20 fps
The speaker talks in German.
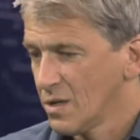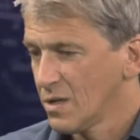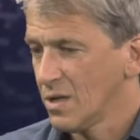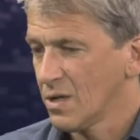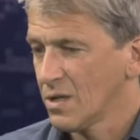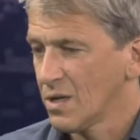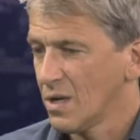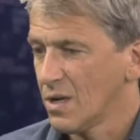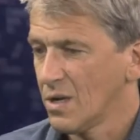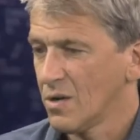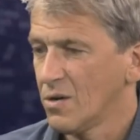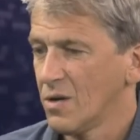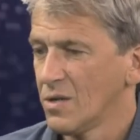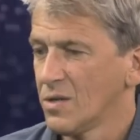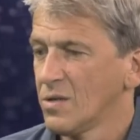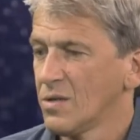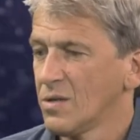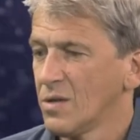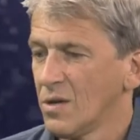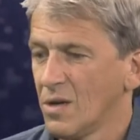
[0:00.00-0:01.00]
der da
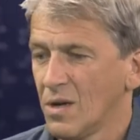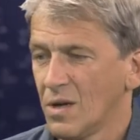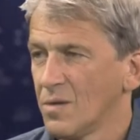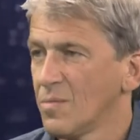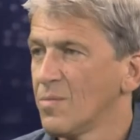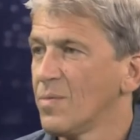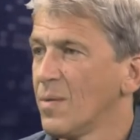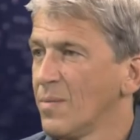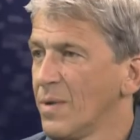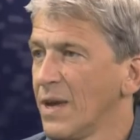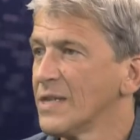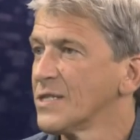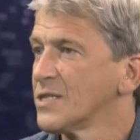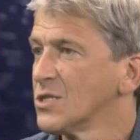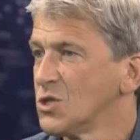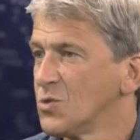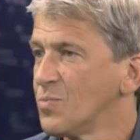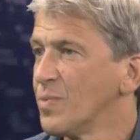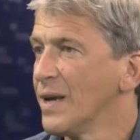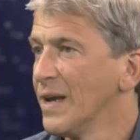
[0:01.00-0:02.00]
halt. Aber der äh, hat halt
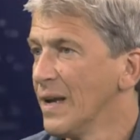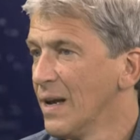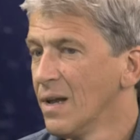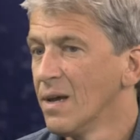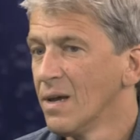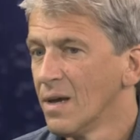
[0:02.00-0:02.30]
eben Spiel nicht den